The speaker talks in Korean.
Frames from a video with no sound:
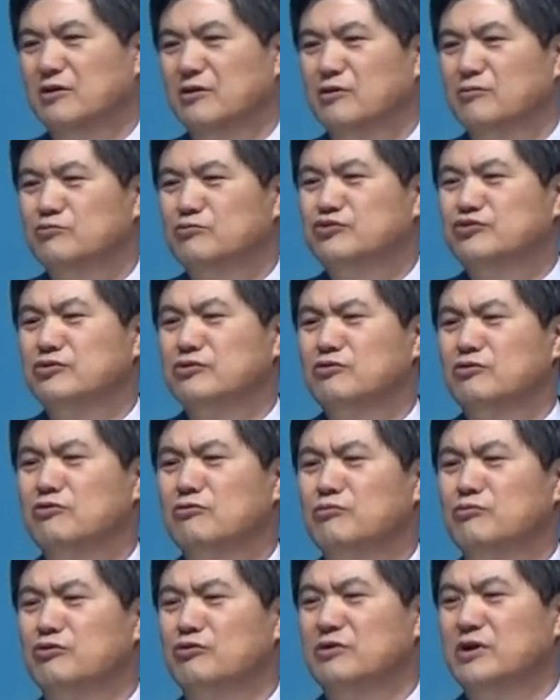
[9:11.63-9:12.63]
무슨
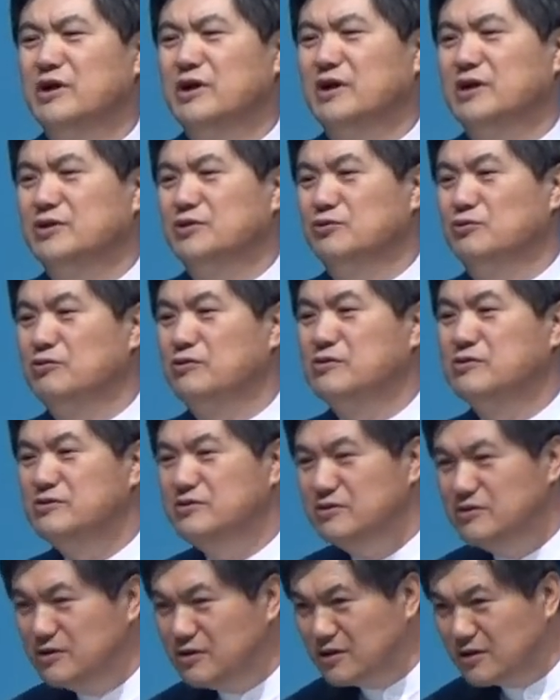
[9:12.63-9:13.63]
공부를 해가지고
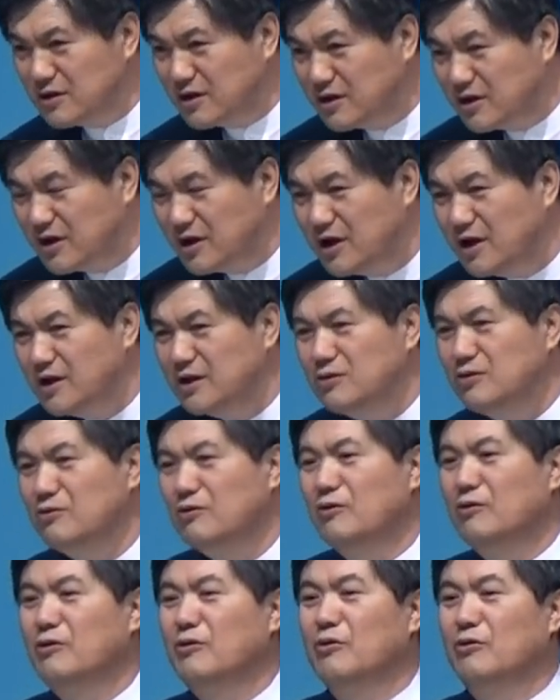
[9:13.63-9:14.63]

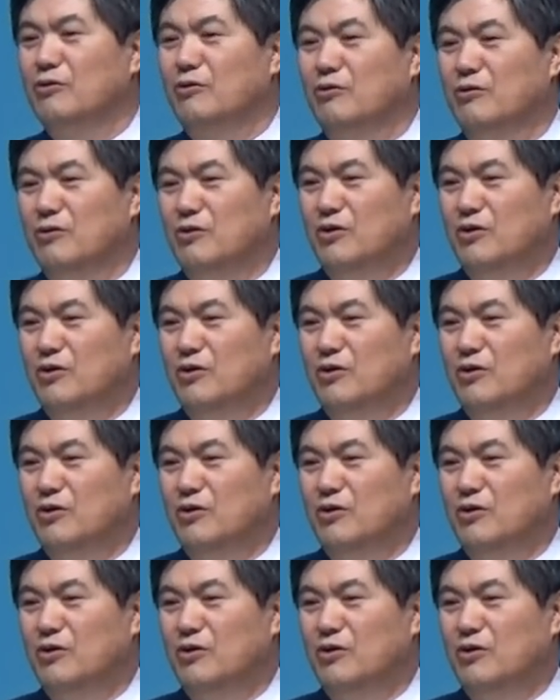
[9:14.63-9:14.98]
그렇게도